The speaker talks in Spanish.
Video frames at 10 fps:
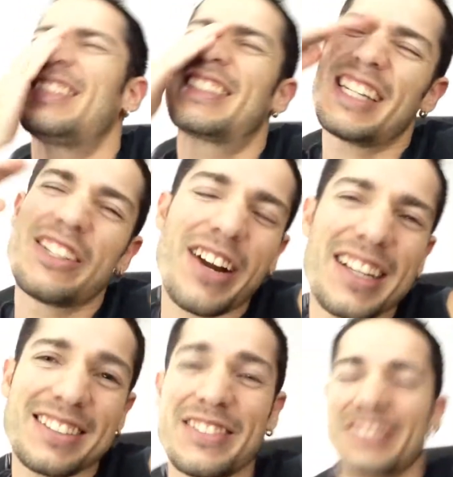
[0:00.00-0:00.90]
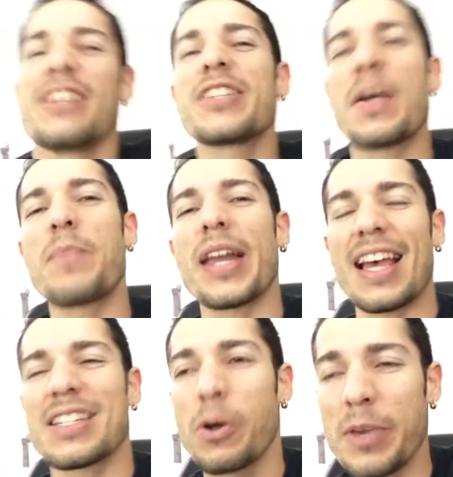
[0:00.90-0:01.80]
señora, no sea
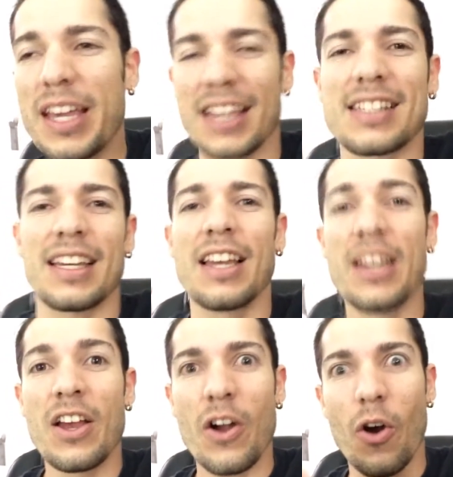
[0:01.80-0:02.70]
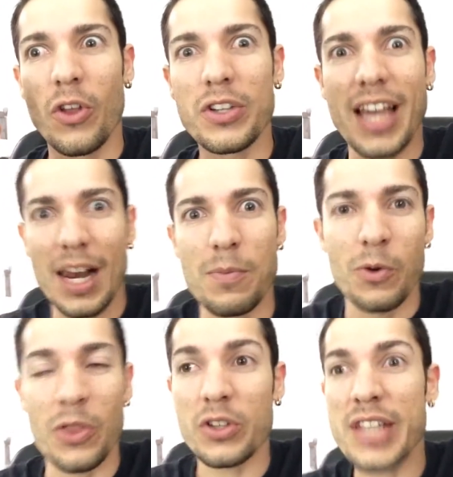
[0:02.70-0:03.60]
payaso, ubíquese, conozca el
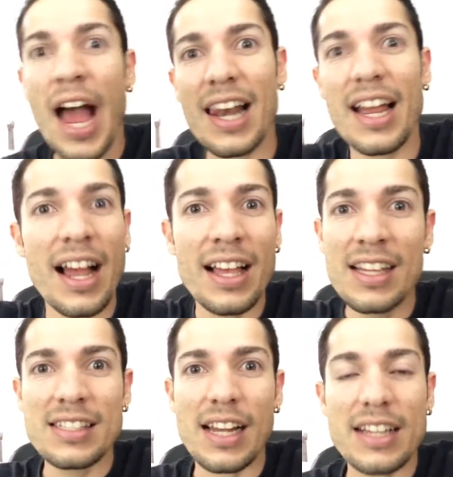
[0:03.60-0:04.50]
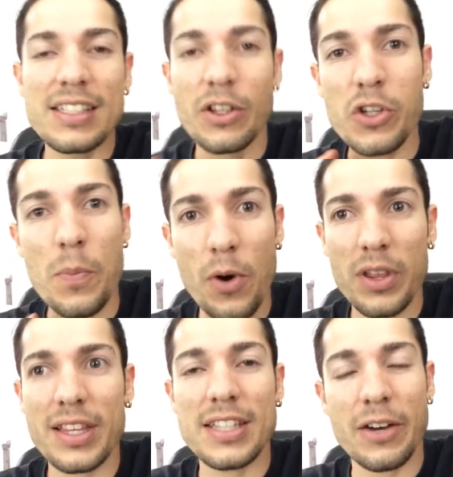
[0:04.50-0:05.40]
mundo, salga, salga si no
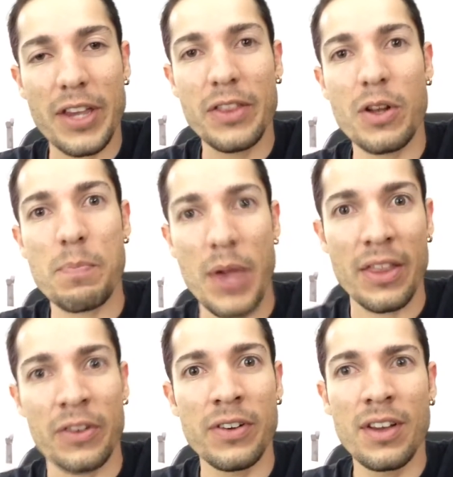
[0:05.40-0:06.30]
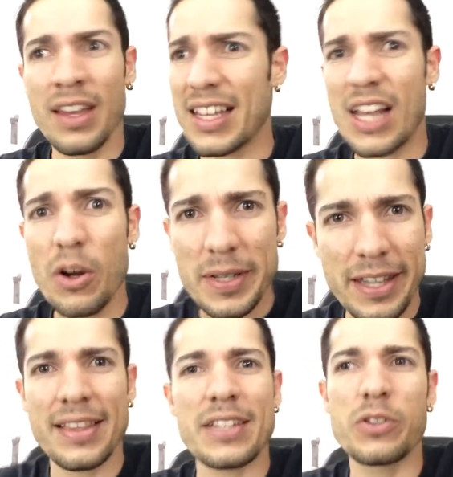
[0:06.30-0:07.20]
soporta estar oyendo el piano, que es algo
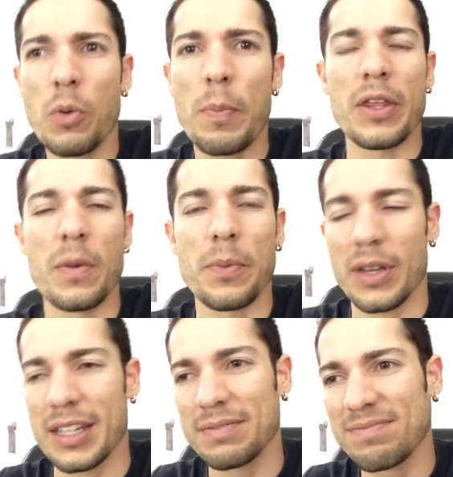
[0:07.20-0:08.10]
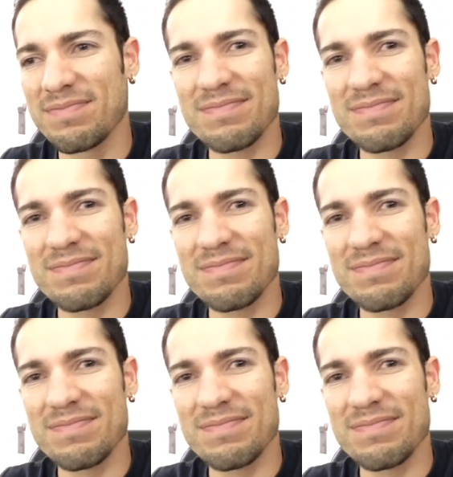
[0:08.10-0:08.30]
bastante estúpido porque